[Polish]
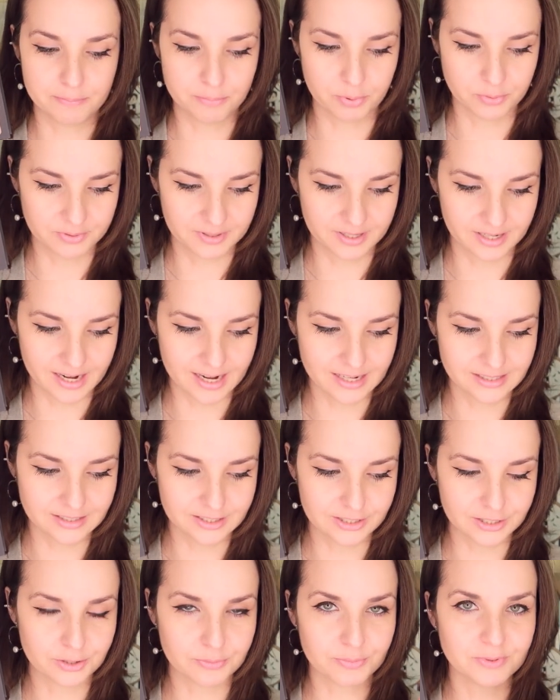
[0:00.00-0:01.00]

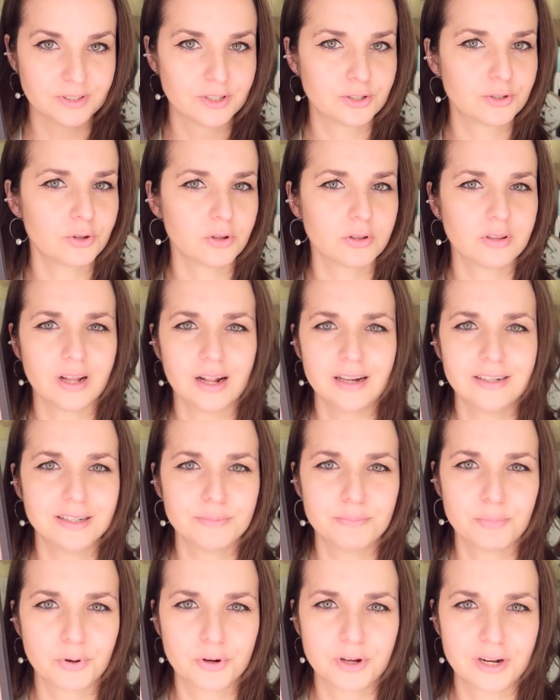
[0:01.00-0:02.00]
podkręci, to będzie
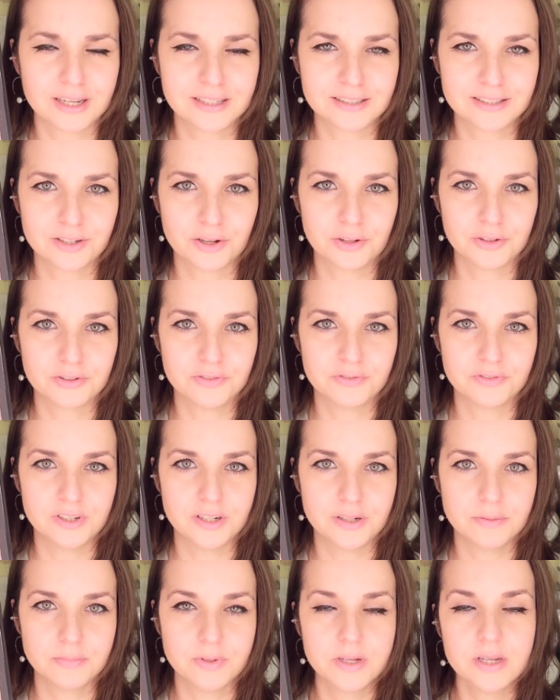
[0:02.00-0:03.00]
totalnie pokręcony
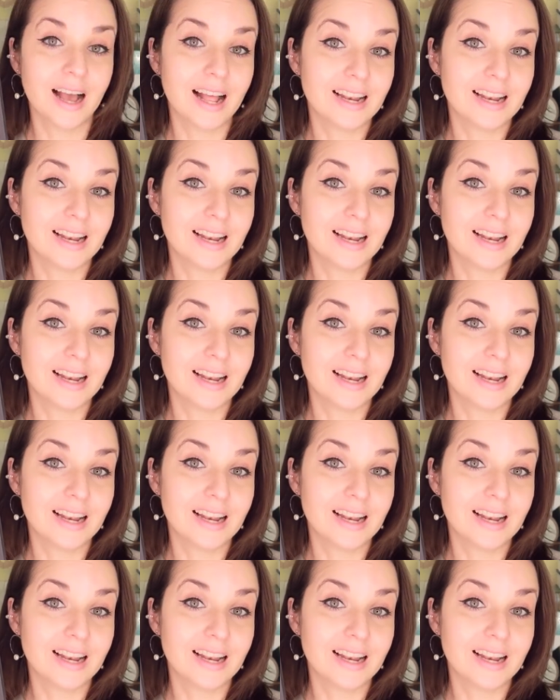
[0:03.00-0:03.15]
film,